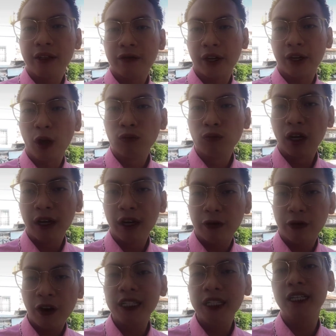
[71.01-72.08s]
và đồng thời là
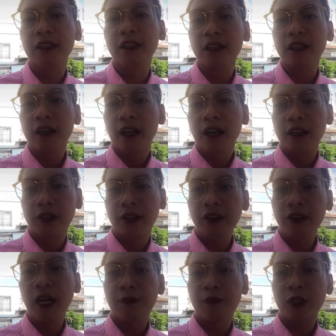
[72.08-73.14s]
phát triển cái sự
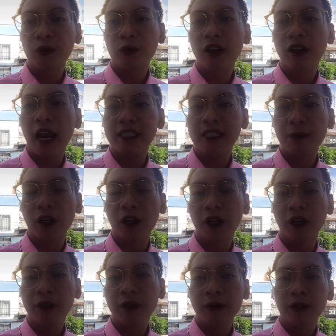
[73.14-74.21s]
nghiệp trong tương lai sắp tới